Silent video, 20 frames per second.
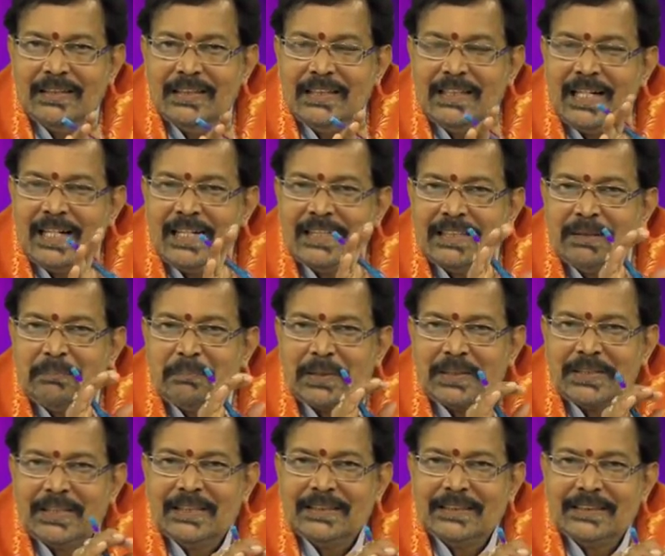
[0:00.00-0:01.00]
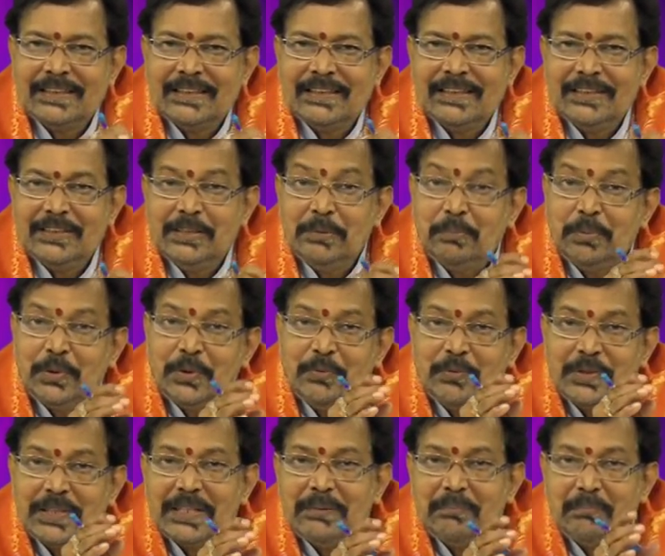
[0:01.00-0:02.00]
ఇలాంటి ప్రశాంతత ఎప్పుడు
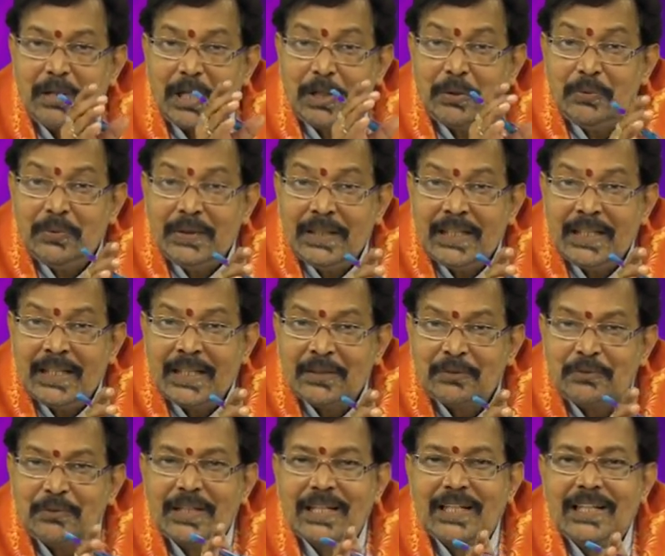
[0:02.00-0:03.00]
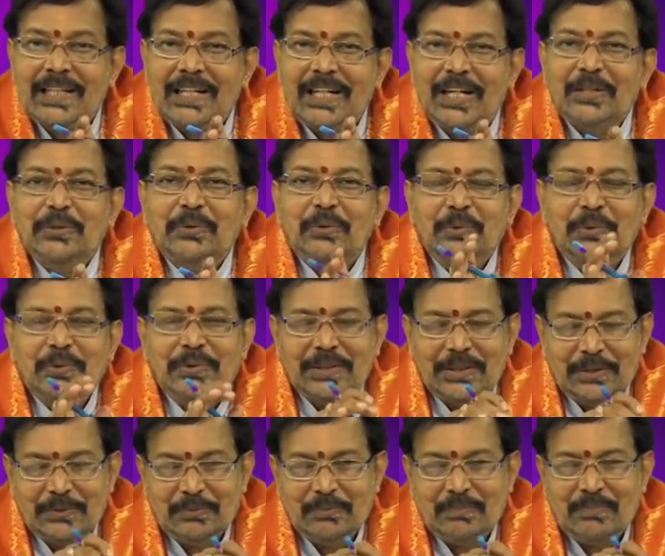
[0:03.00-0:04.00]
ఉంటే బాగుండే అని కూడా
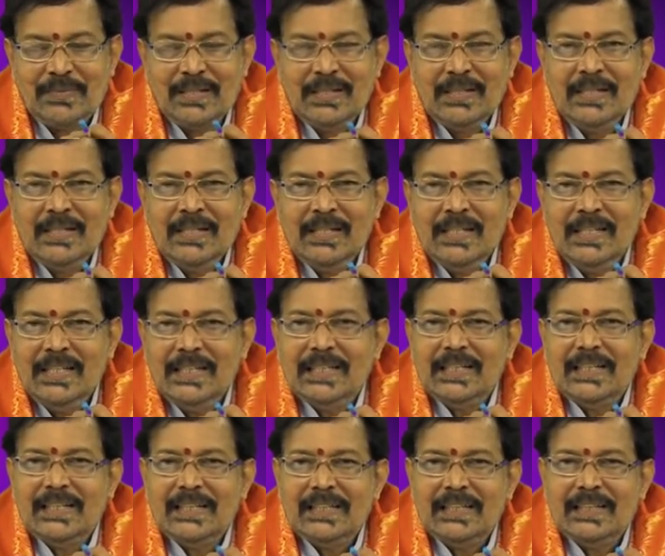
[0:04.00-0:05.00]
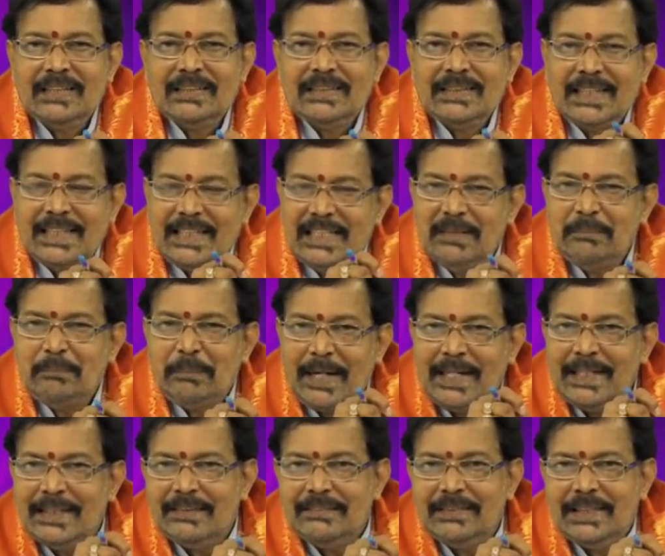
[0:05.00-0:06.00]
అనుకుంటారు ఇక సెకండ్
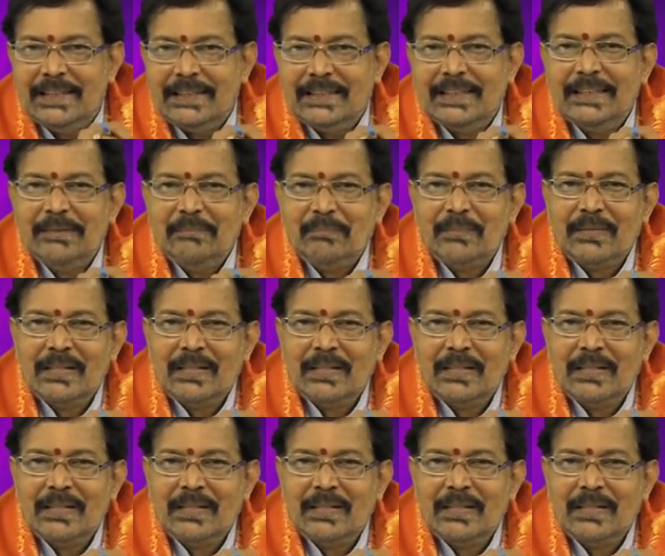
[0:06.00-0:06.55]
పాయింట్ ఏంటంటే